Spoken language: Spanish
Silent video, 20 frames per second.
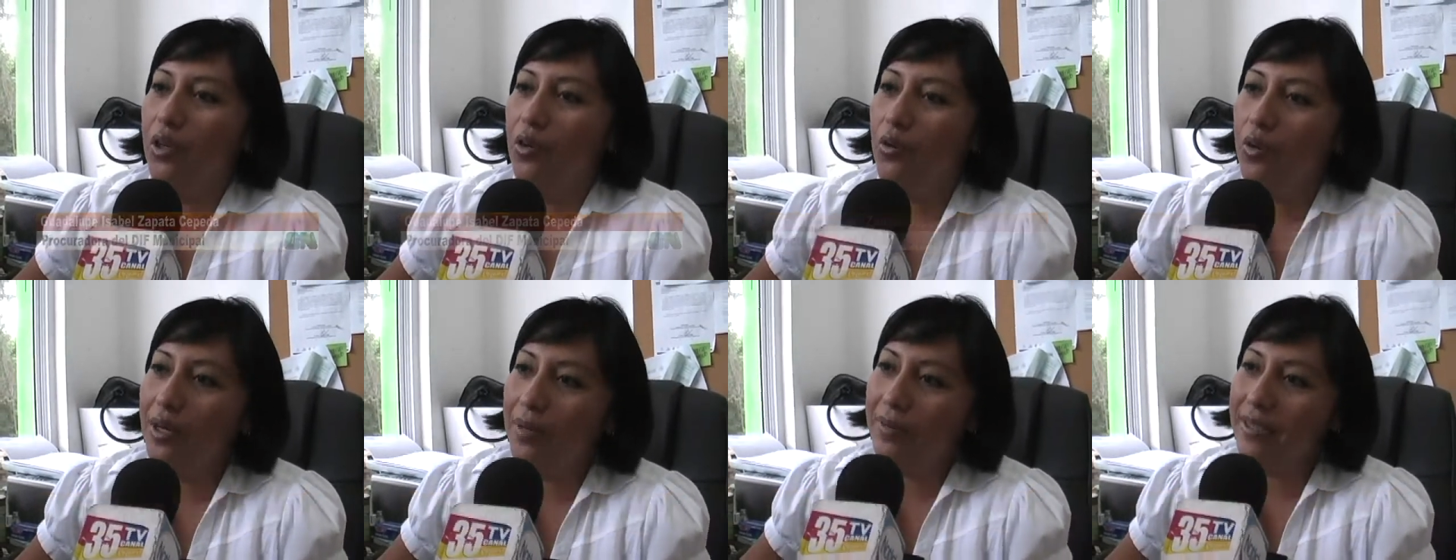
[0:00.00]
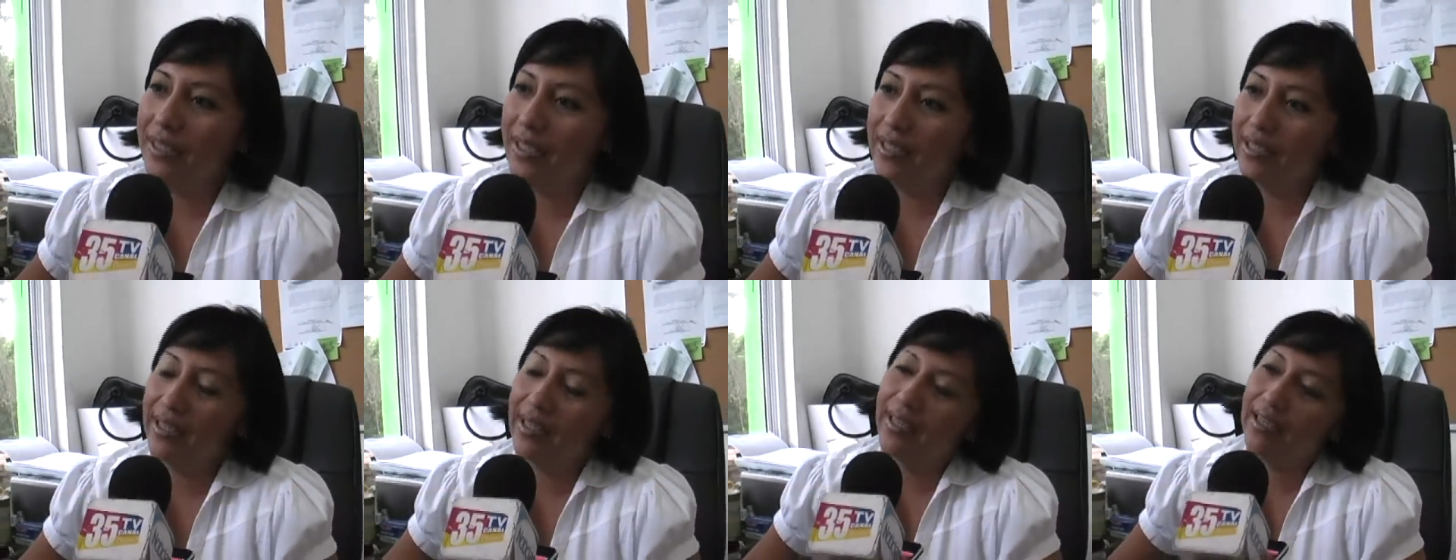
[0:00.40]
Una vez
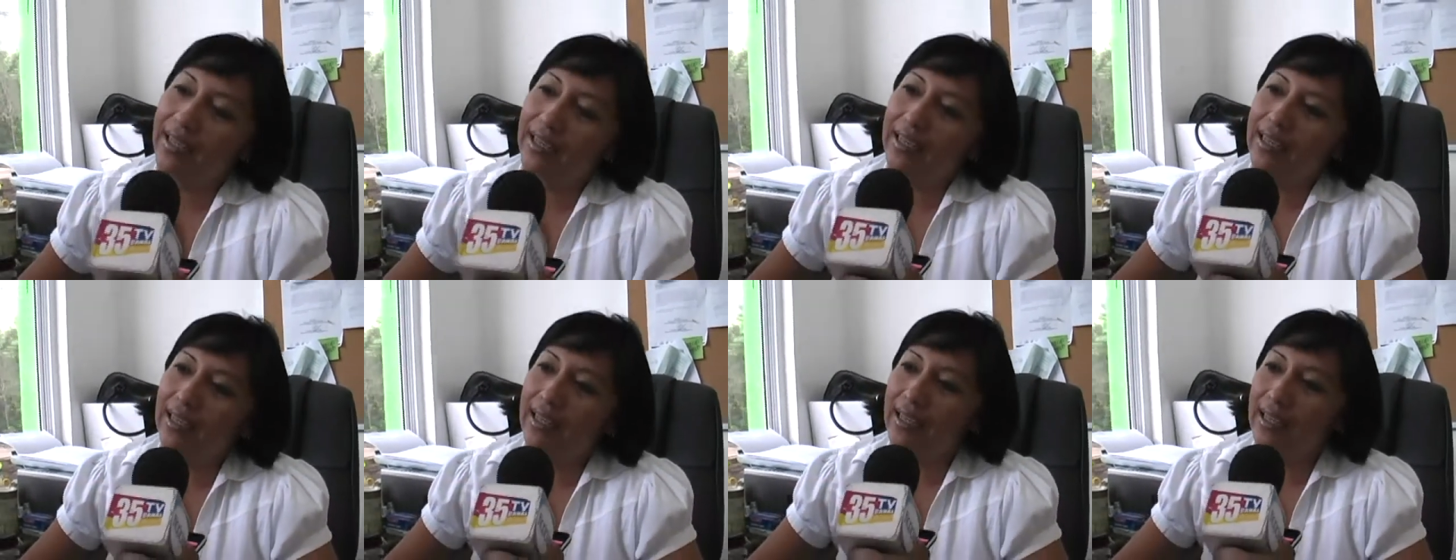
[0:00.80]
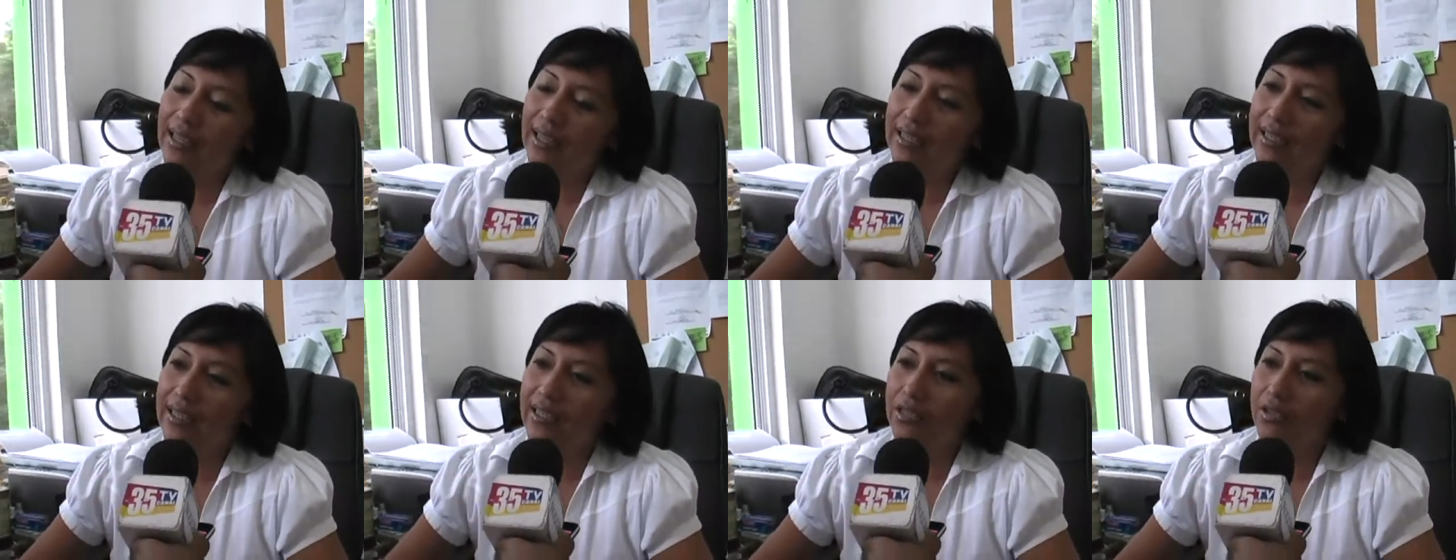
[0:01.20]
que llegan acá,
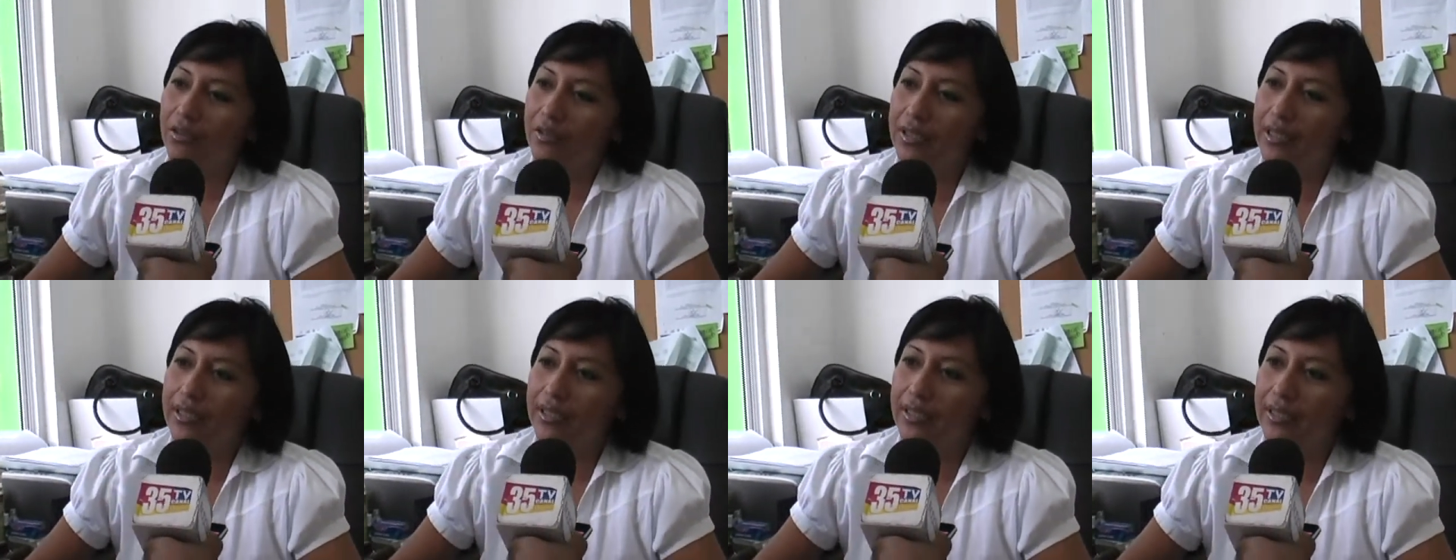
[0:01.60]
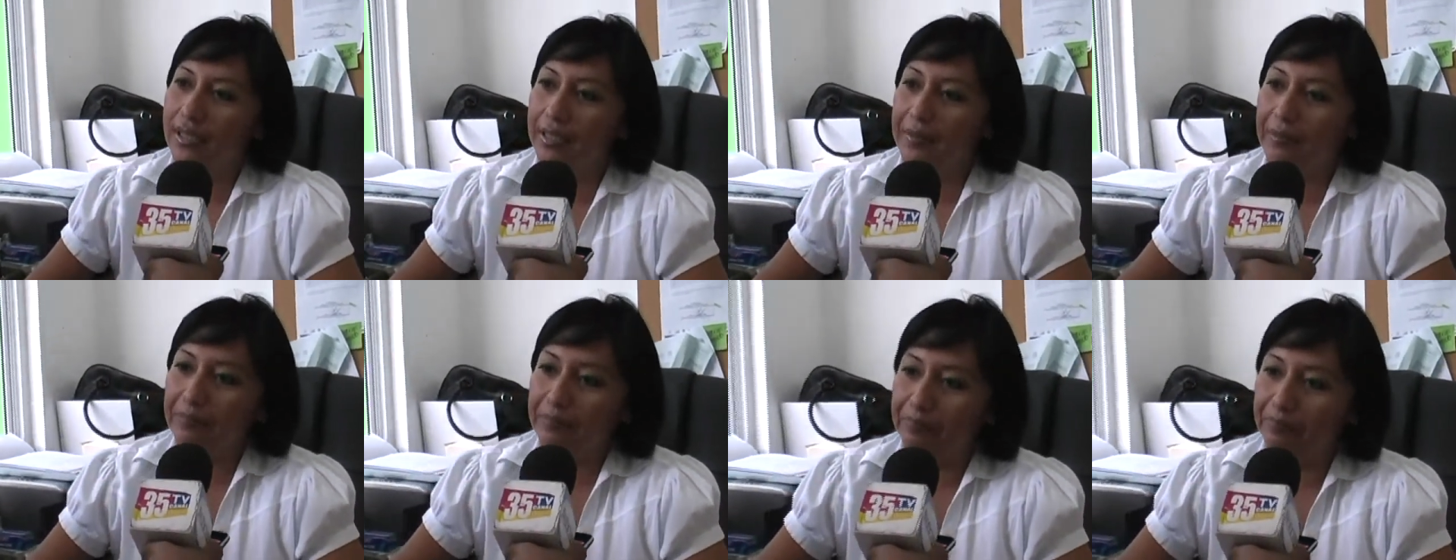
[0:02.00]
aquí son
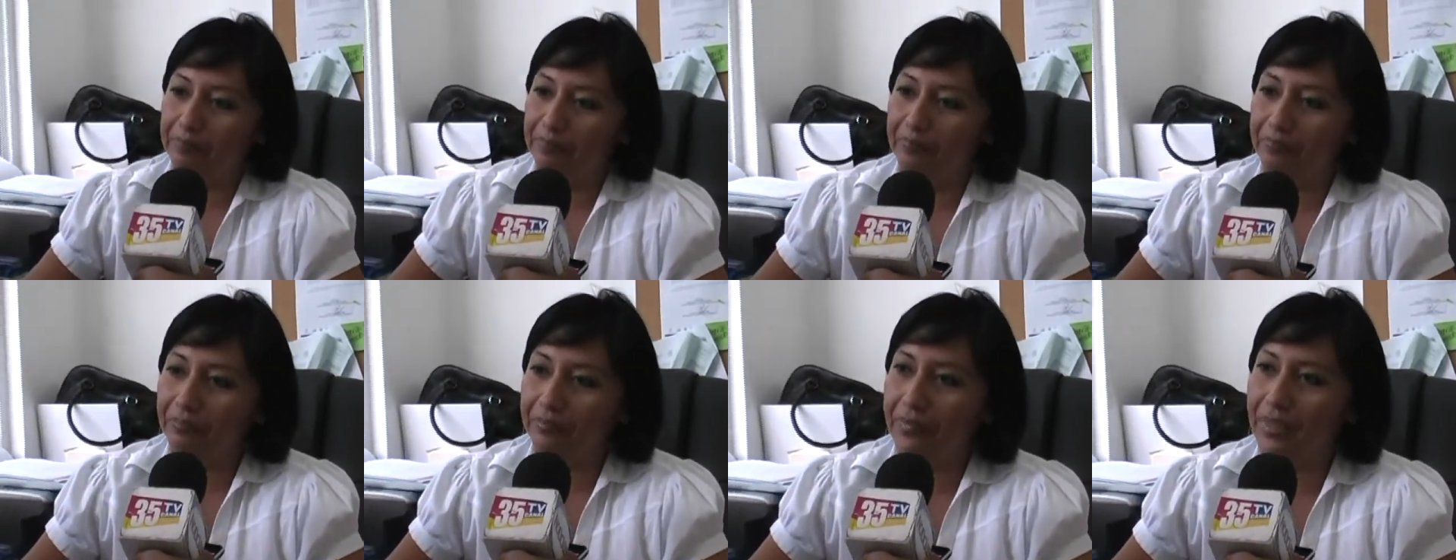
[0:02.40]
este mm,